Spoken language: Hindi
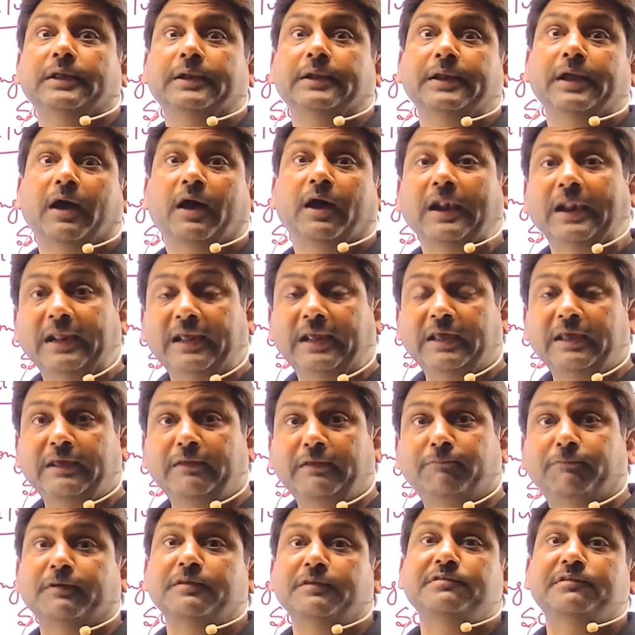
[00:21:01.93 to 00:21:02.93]
यानी
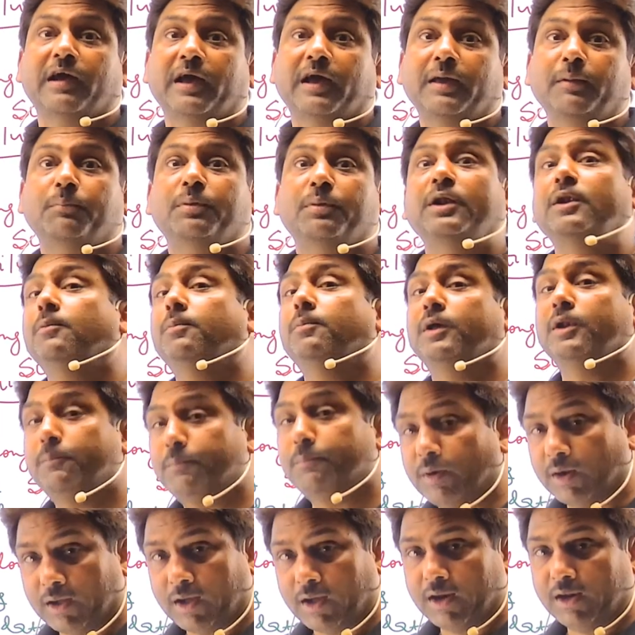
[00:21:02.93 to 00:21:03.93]
अलगी फंजाई भिन्न
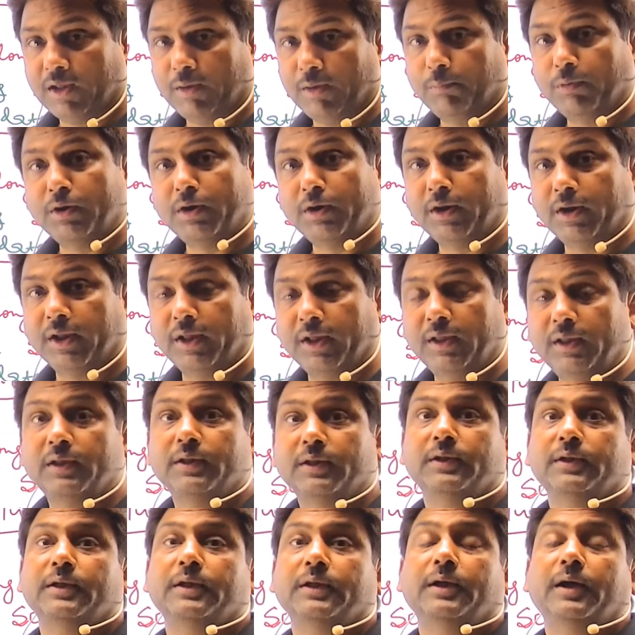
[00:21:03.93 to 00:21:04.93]
भिन्न प्रकार के बन रहे हैं
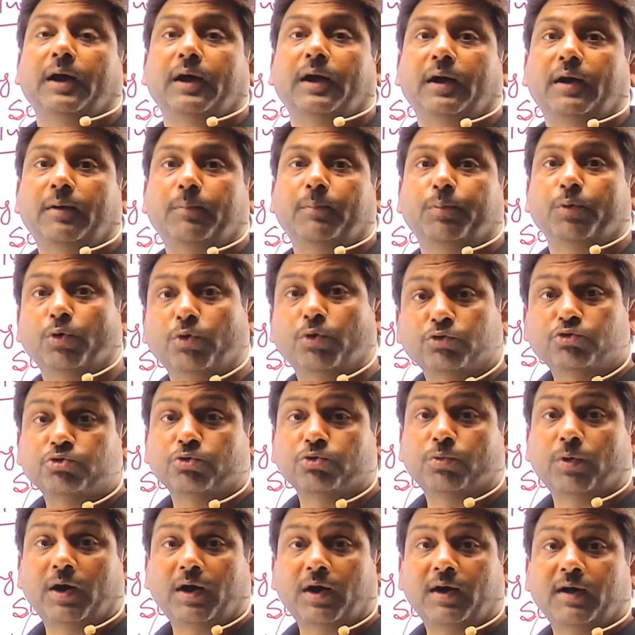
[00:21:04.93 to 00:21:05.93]

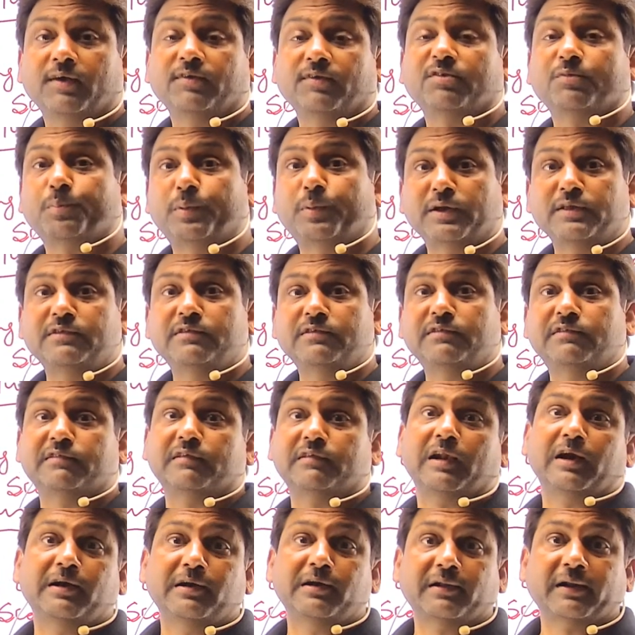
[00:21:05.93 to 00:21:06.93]
प्रोटोजोआ स्पंज
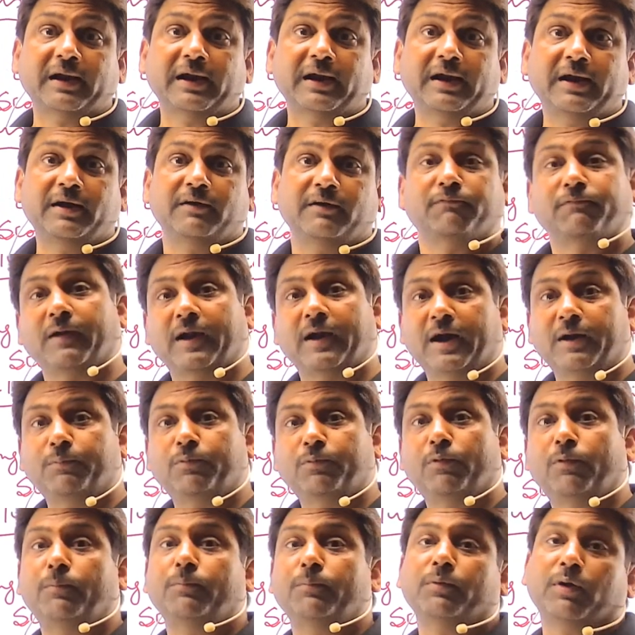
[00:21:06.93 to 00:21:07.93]
सिलेंड्रेट फ्लैट
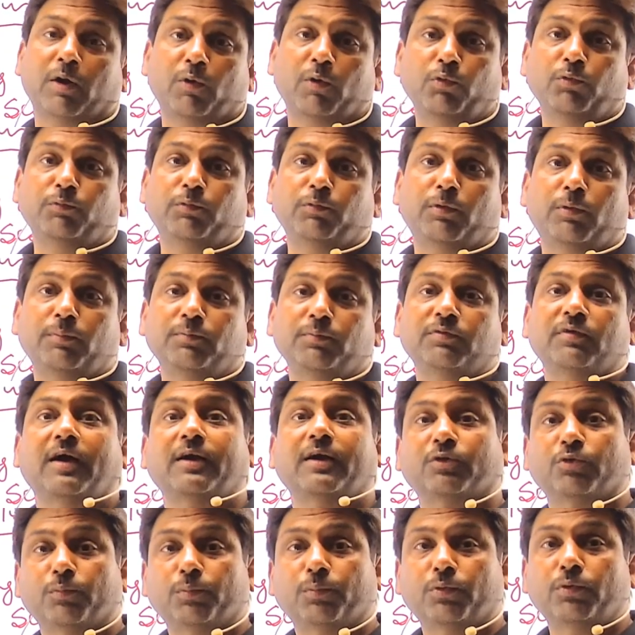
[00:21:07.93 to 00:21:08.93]
बॉम राउंड बॉम
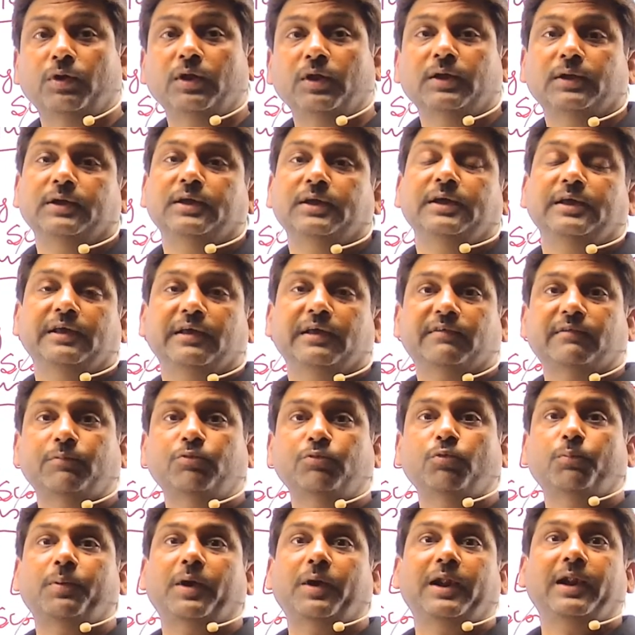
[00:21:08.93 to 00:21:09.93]
सार्थोपोट ये
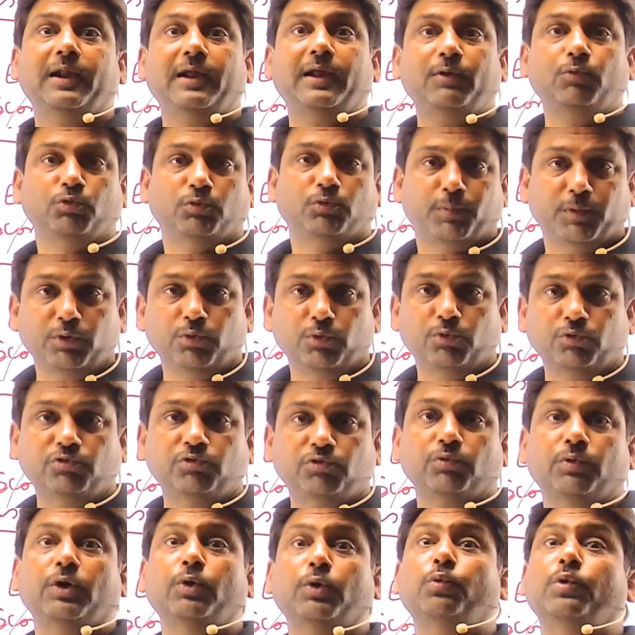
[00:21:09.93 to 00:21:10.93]
सब जो पहले उत्पन्न हो
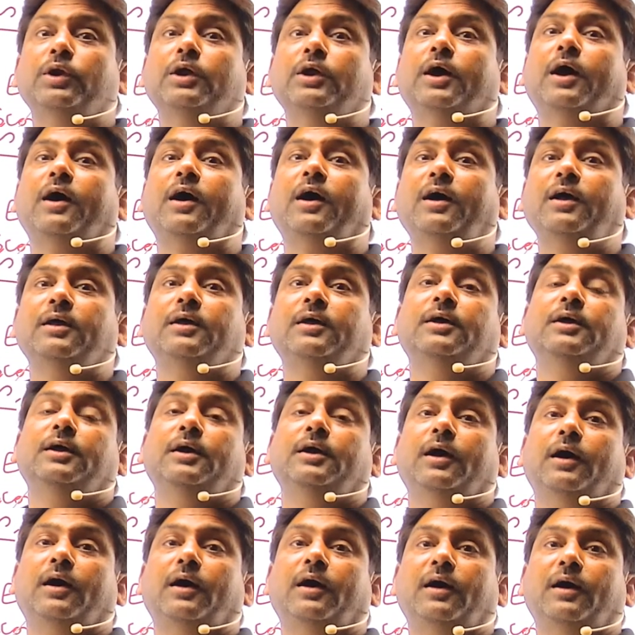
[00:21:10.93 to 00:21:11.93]
चुके उनका
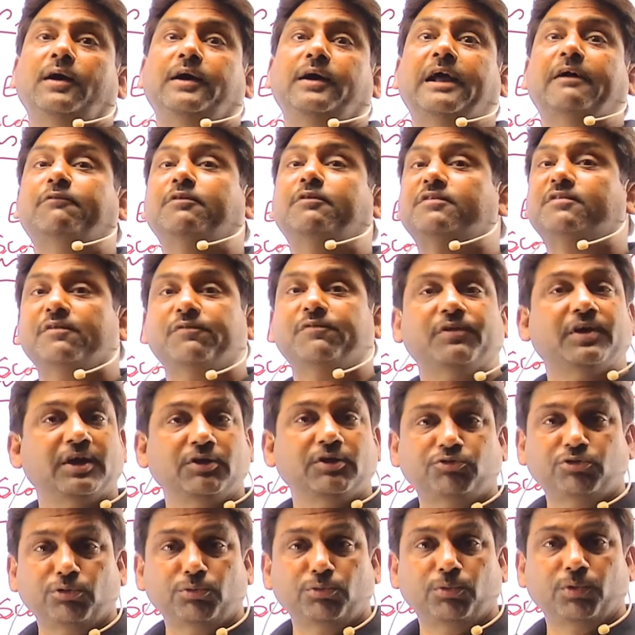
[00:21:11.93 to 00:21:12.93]

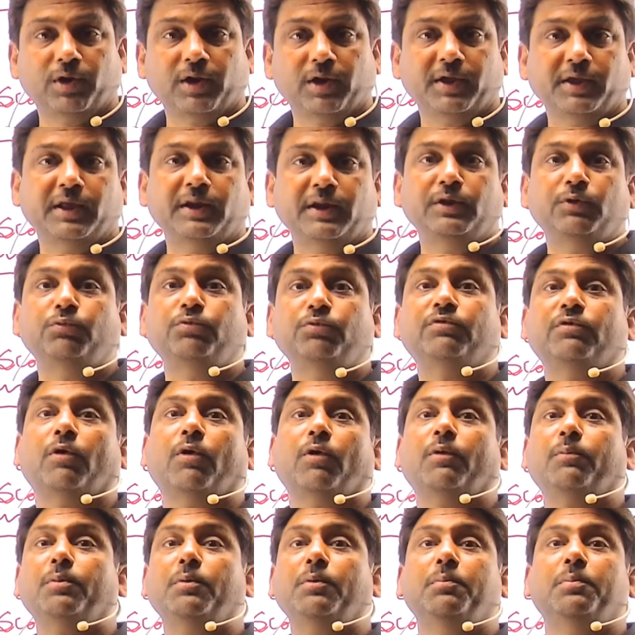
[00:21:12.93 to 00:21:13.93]
डाइवर्सिफिकेशन हो रहा है यानी उनसे
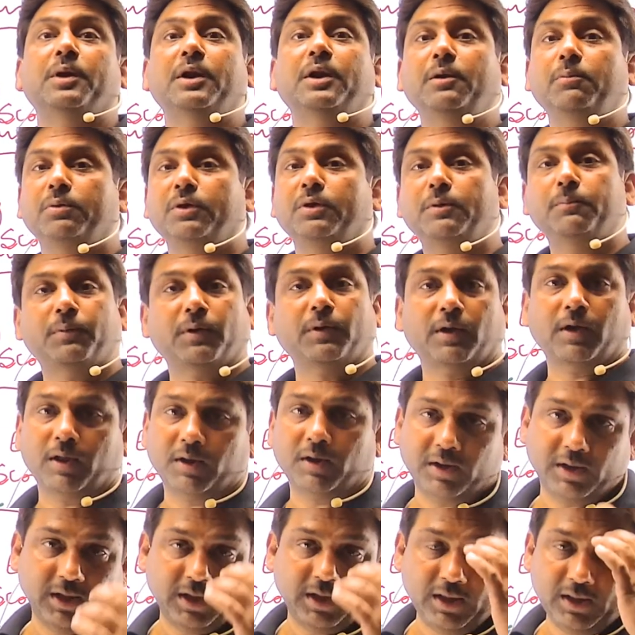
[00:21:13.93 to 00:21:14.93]
और भी भिन्न भिन्न
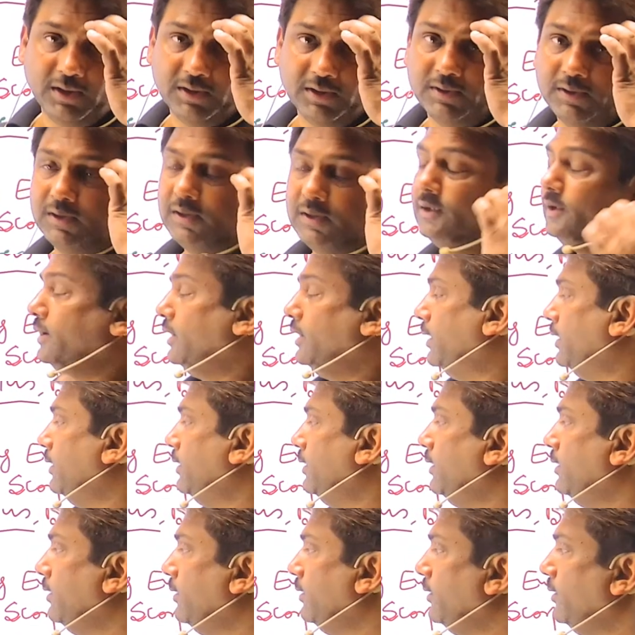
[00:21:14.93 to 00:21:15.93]
प्रकार के
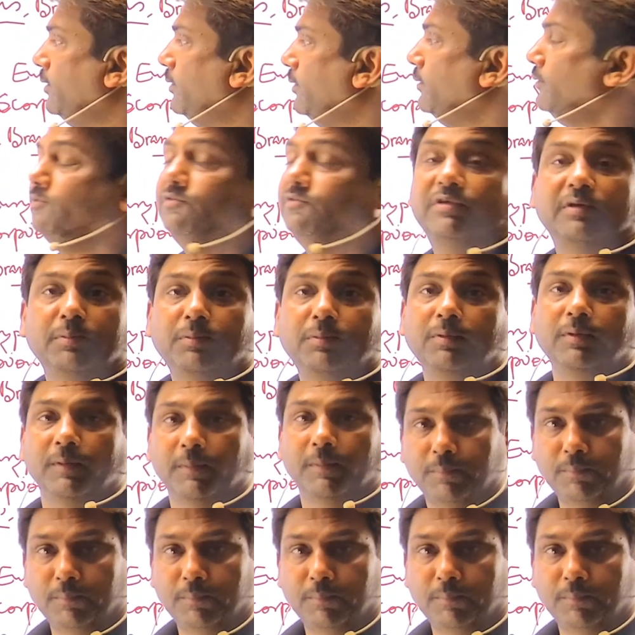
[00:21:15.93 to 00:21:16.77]
जीव